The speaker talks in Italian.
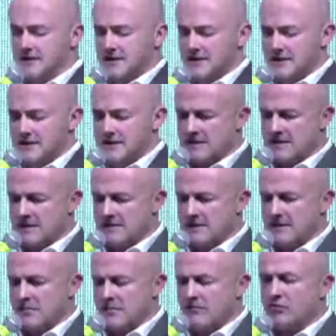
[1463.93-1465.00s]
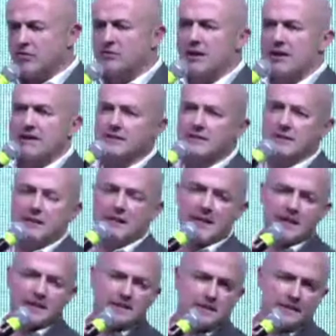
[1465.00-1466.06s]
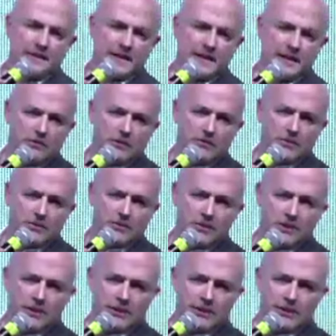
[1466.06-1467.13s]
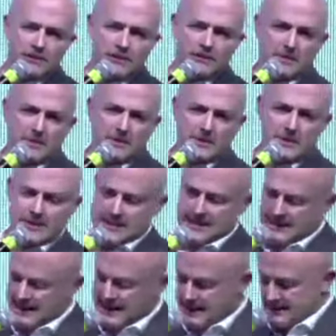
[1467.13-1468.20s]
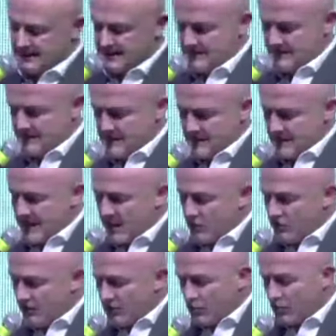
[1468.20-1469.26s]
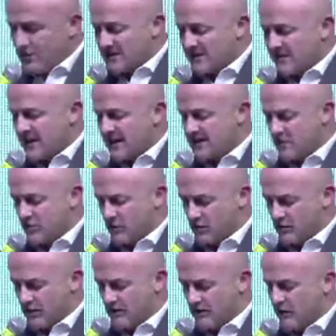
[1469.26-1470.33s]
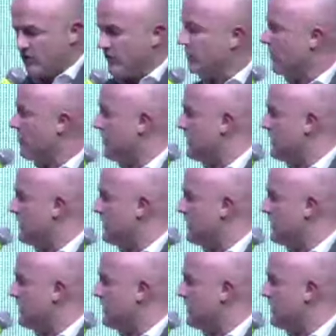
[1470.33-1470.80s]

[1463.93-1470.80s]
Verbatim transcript: eh, degli approfondimenti di Garattini, che è una persona estremamente seria. Io ho trovato questa frase con la quale volevo